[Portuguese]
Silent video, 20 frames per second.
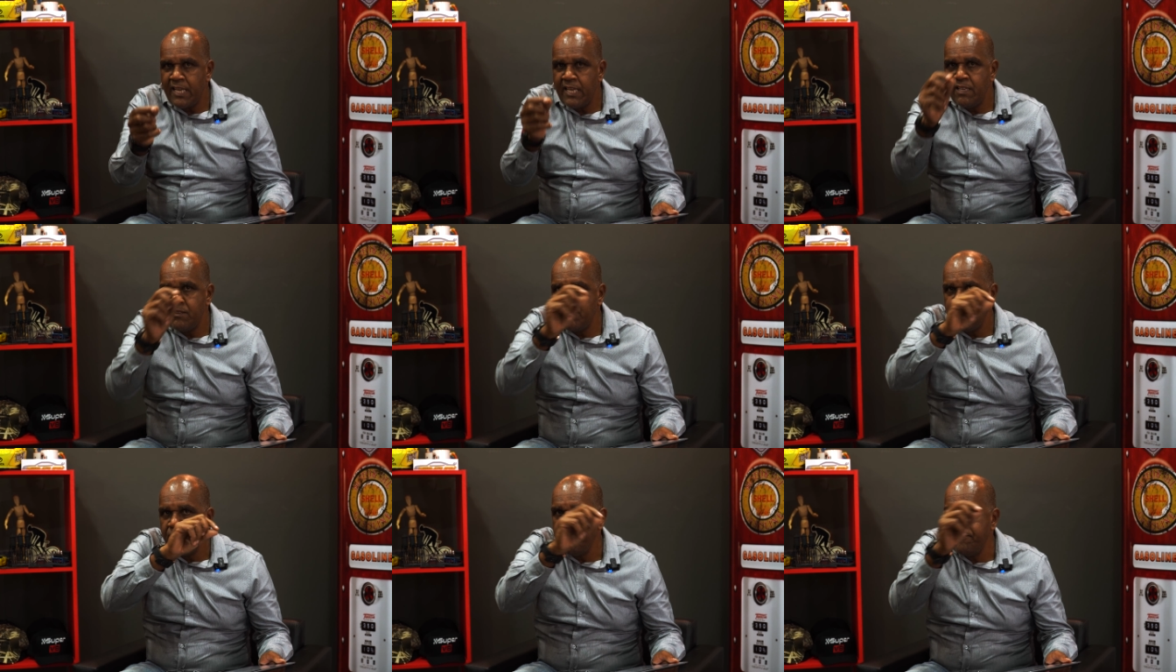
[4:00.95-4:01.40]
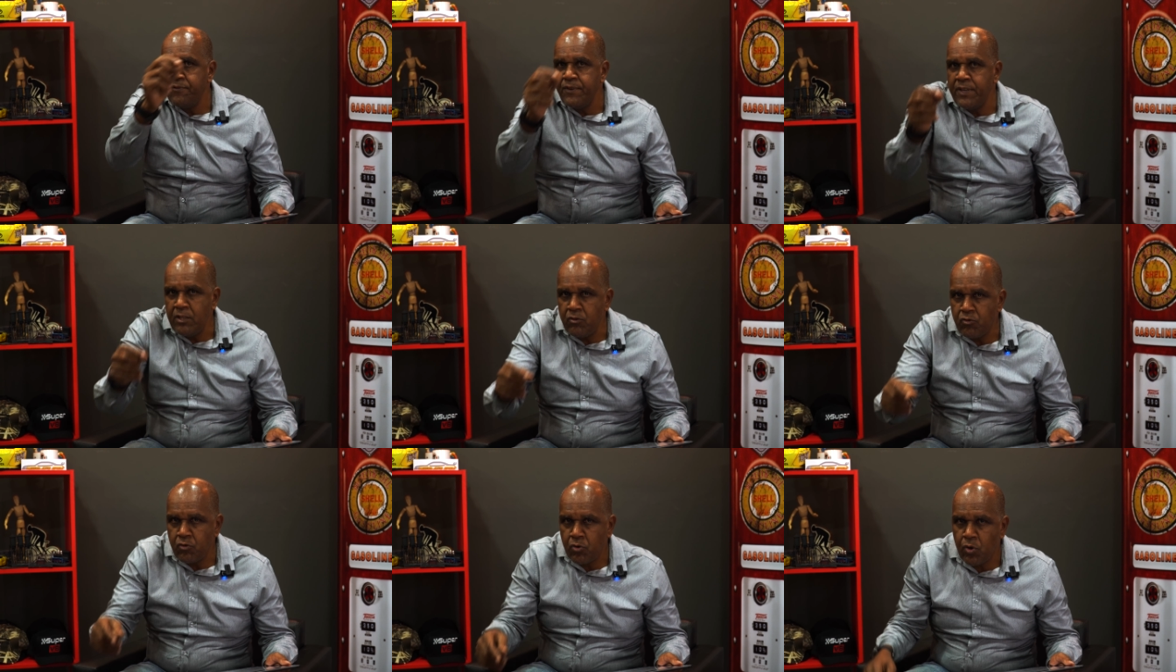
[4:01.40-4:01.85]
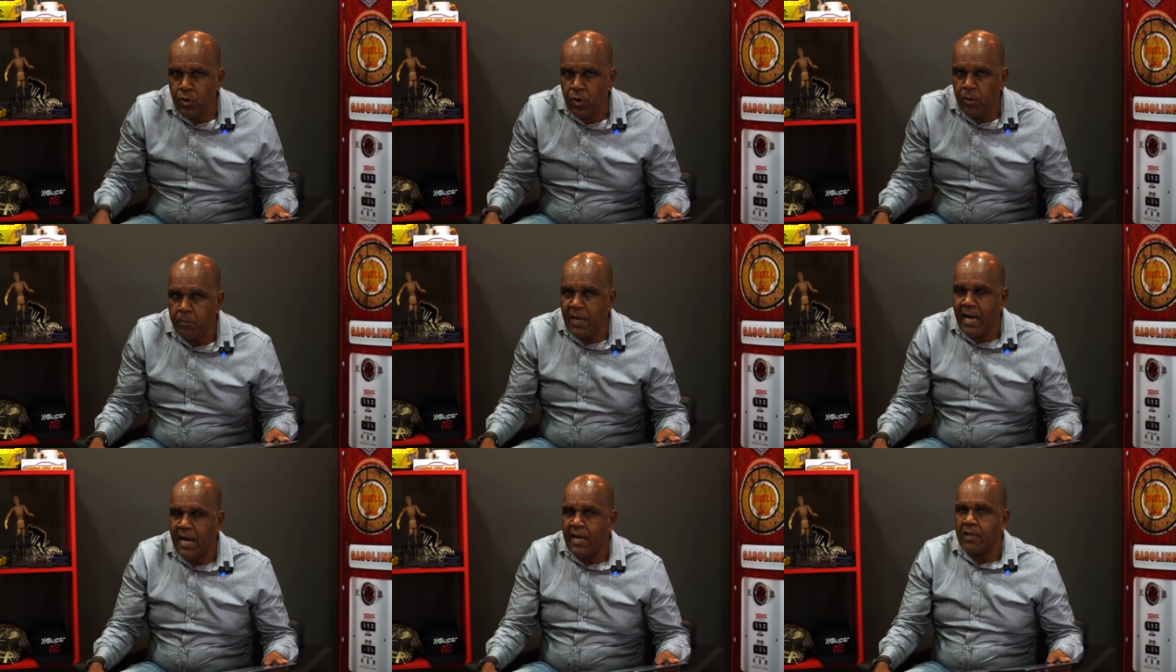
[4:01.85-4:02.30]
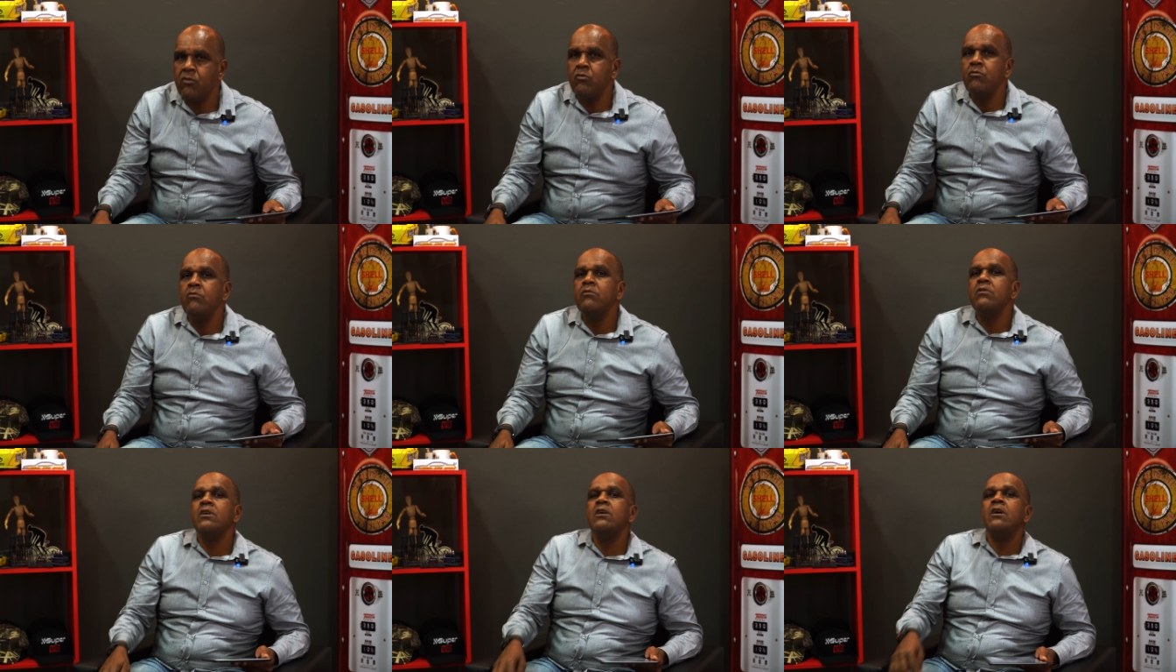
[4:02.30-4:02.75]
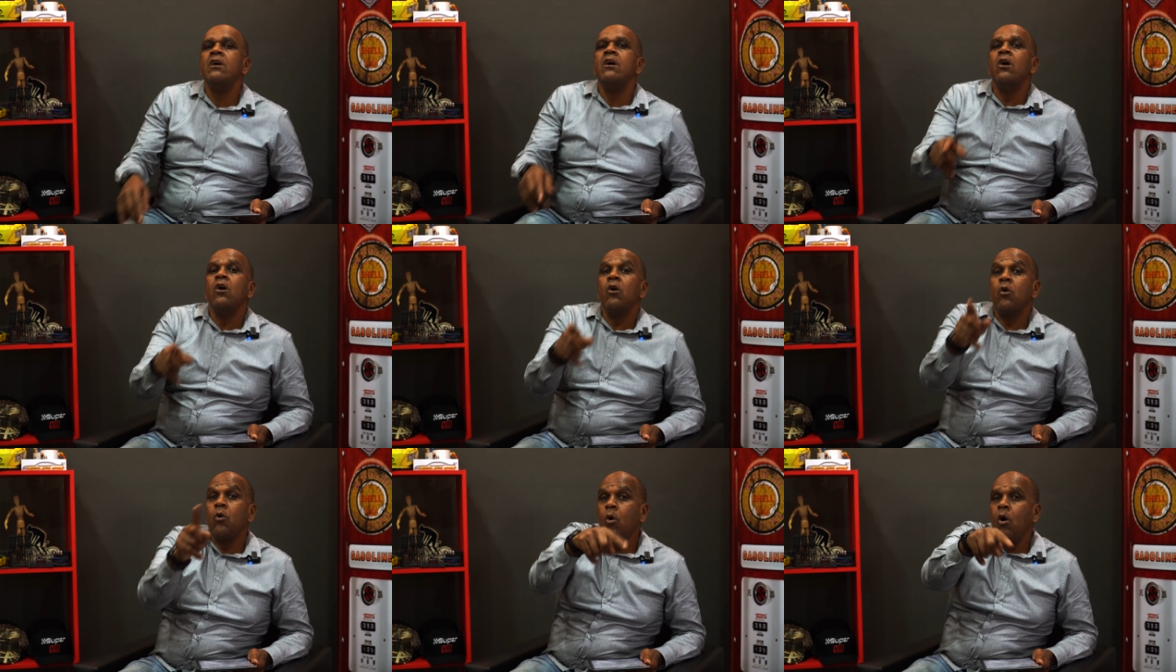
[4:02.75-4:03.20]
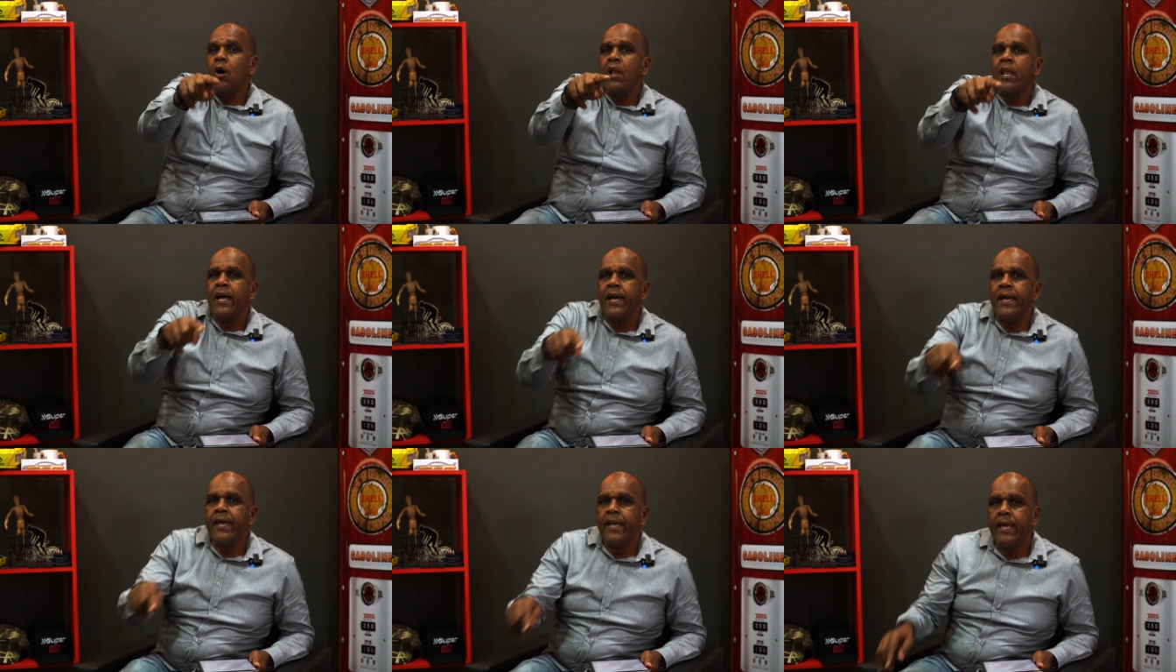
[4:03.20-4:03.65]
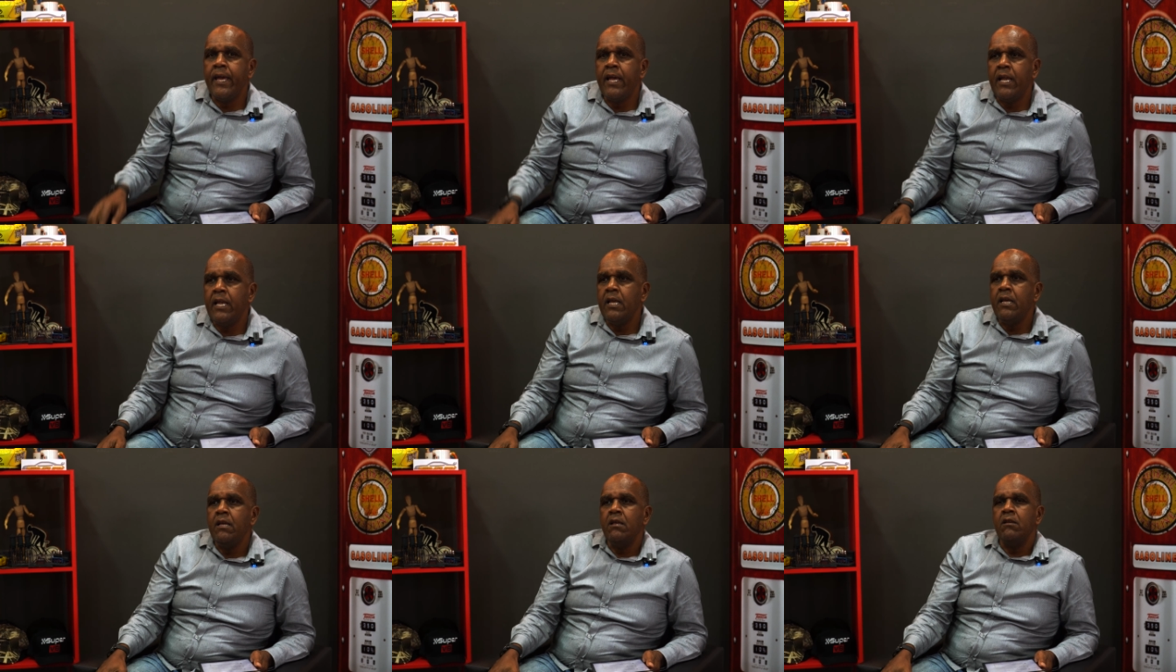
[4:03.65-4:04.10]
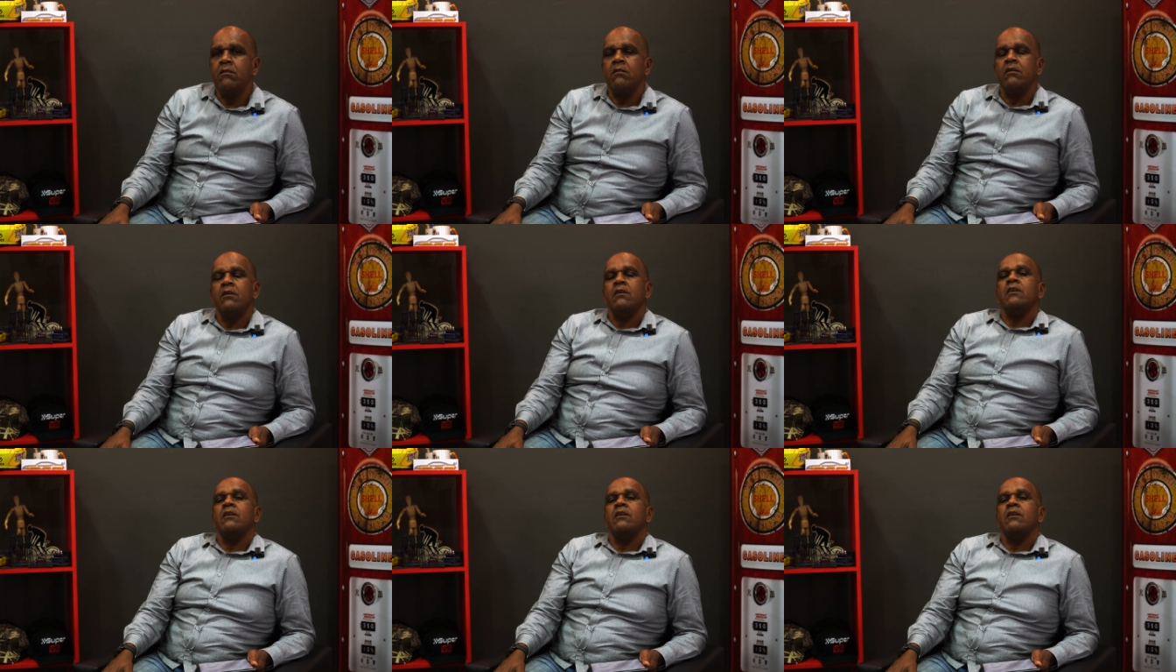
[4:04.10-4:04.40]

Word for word: aí, esse friso cromado, cola ele